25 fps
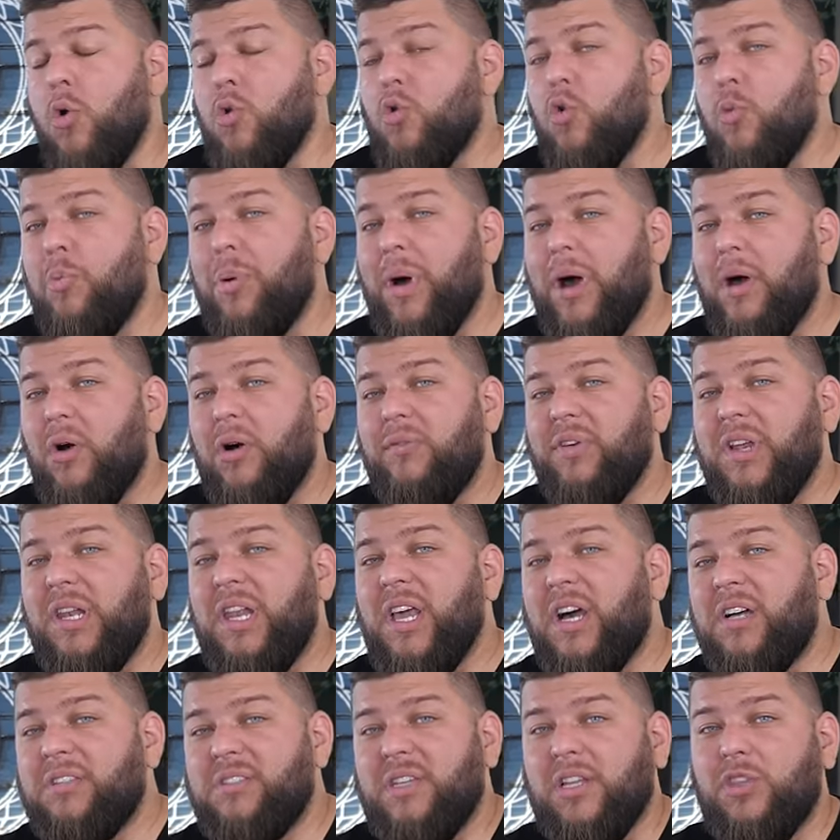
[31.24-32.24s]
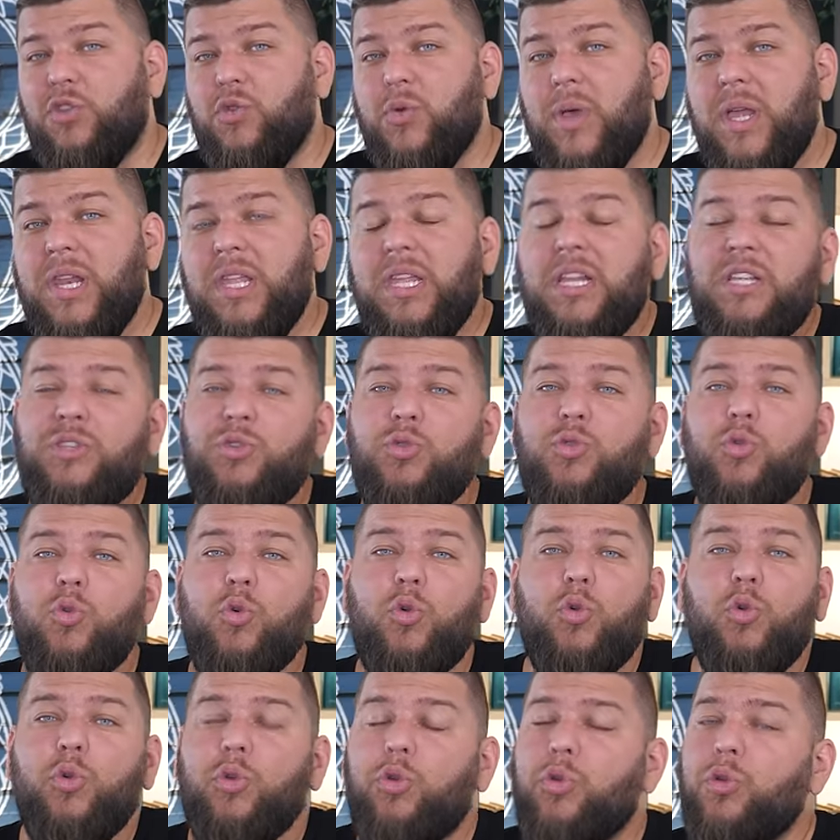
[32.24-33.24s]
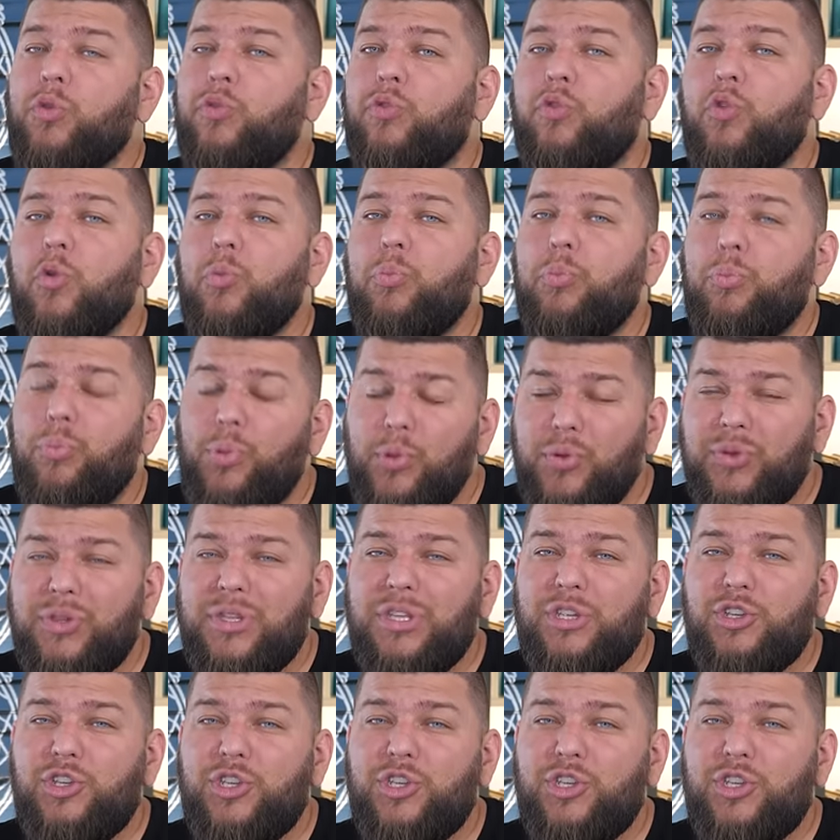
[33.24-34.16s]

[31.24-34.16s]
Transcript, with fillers: En comparant avec les races actuelles, ils ont conclu que ce petit